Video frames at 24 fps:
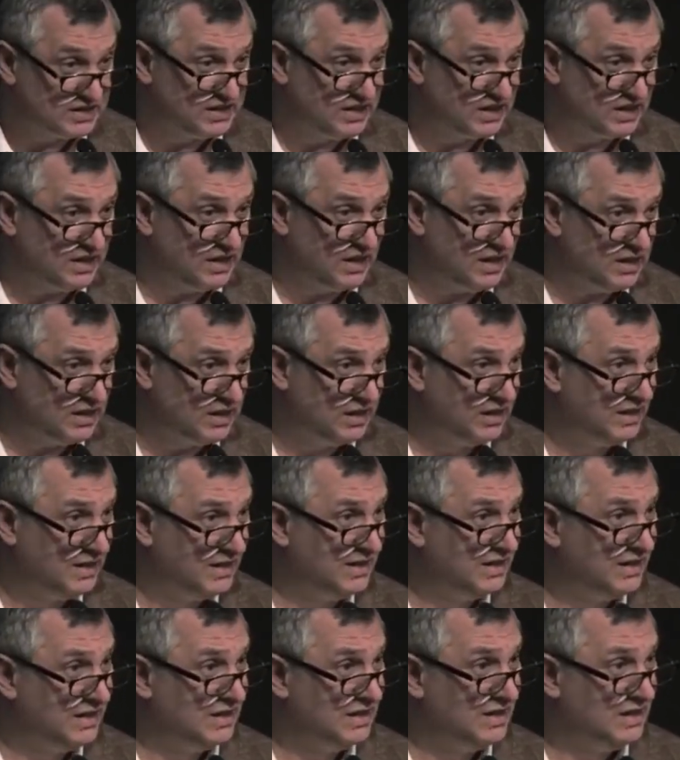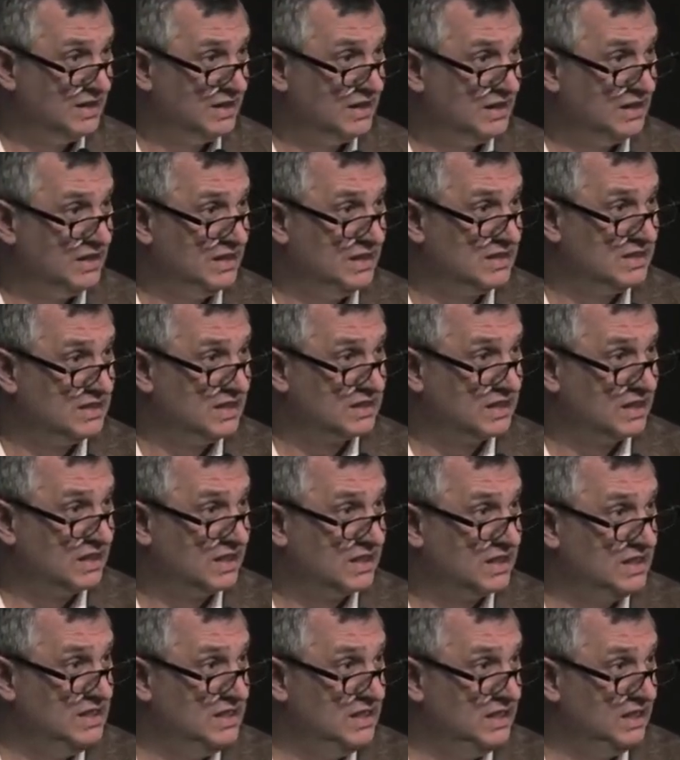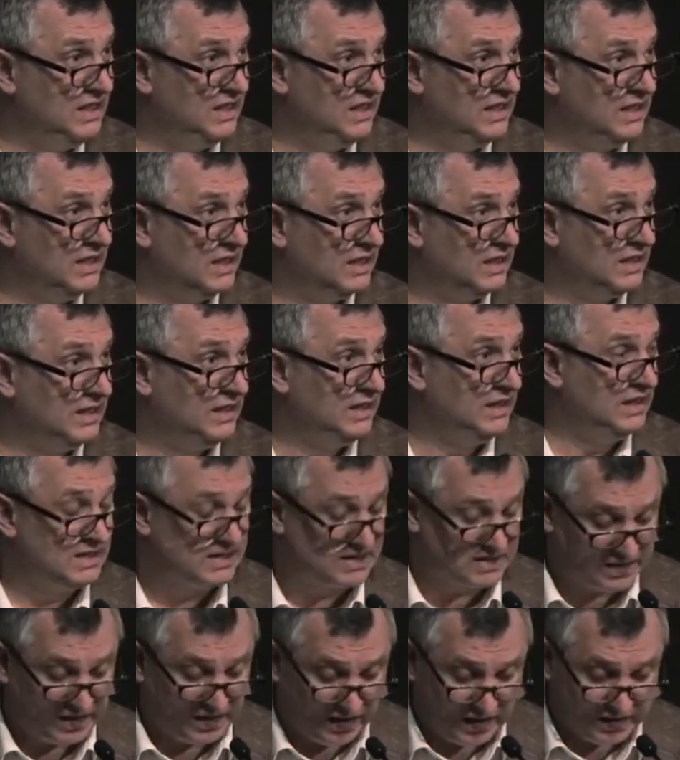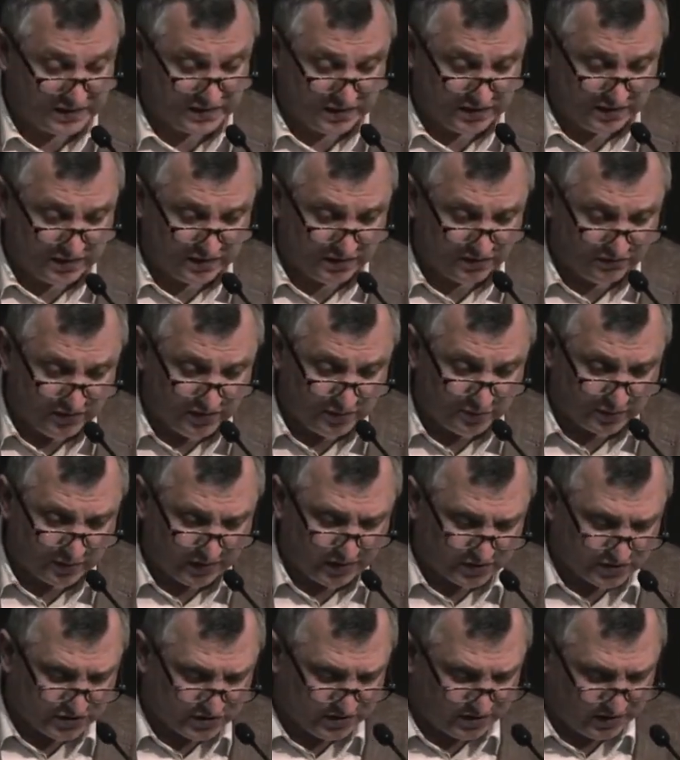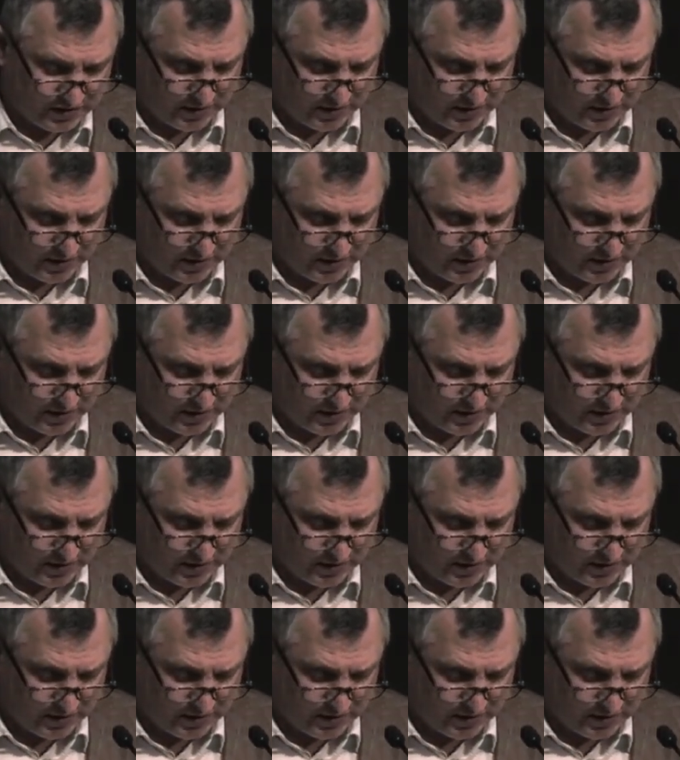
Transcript: стиха из этой книги, из третьей главы «Плач